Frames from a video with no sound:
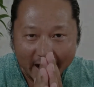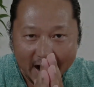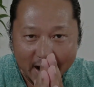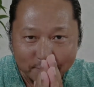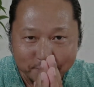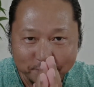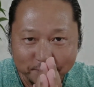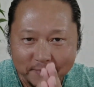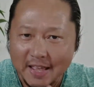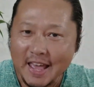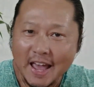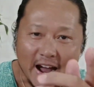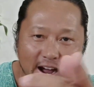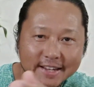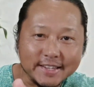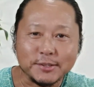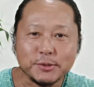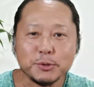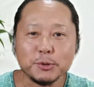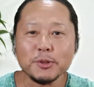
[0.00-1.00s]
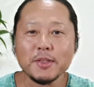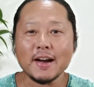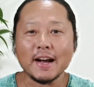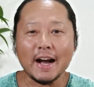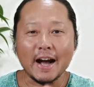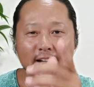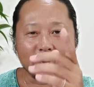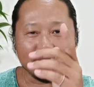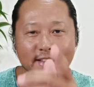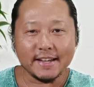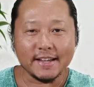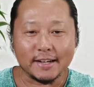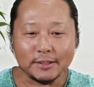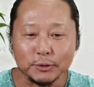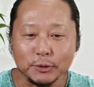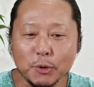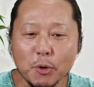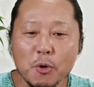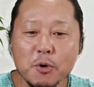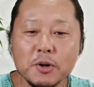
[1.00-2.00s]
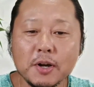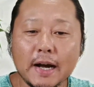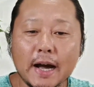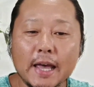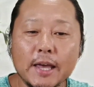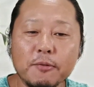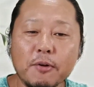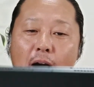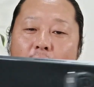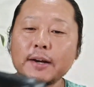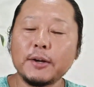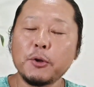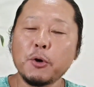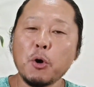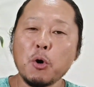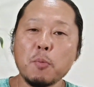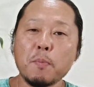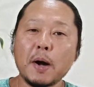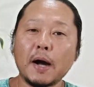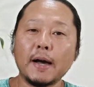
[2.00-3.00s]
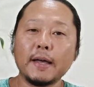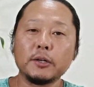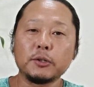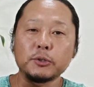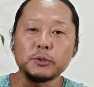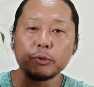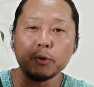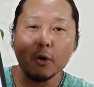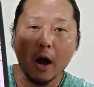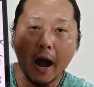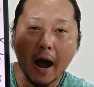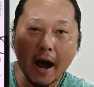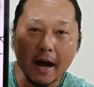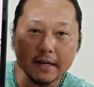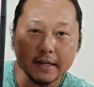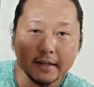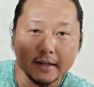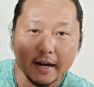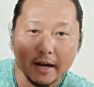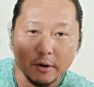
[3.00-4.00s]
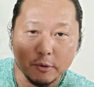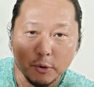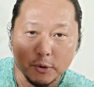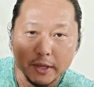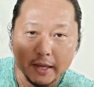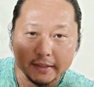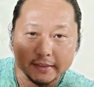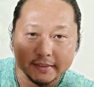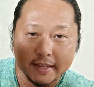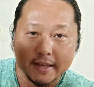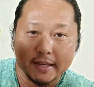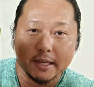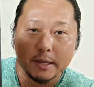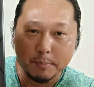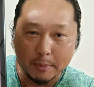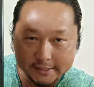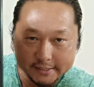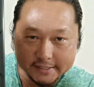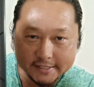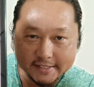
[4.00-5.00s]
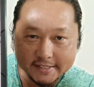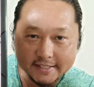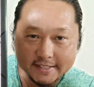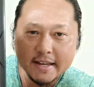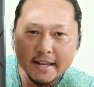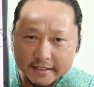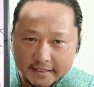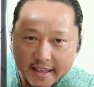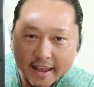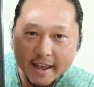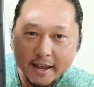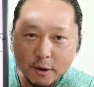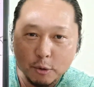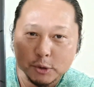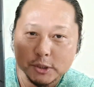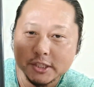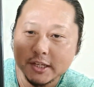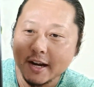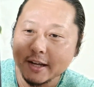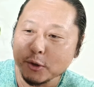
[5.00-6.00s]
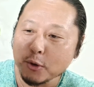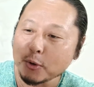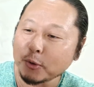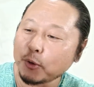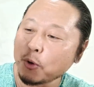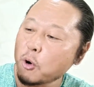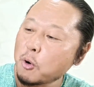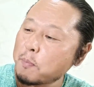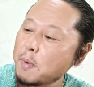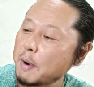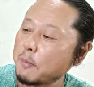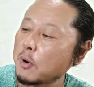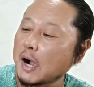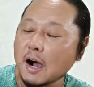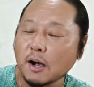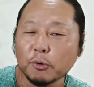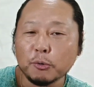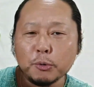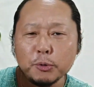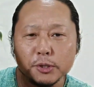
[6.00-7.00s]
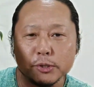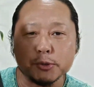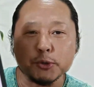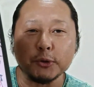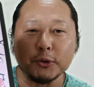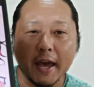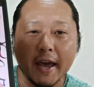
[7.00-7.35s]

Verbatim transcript: はい、それではカーリー大学、今回は龍馬が行くの発巻をやっていきます。ね、こちらの龍馬もかっこいいですよ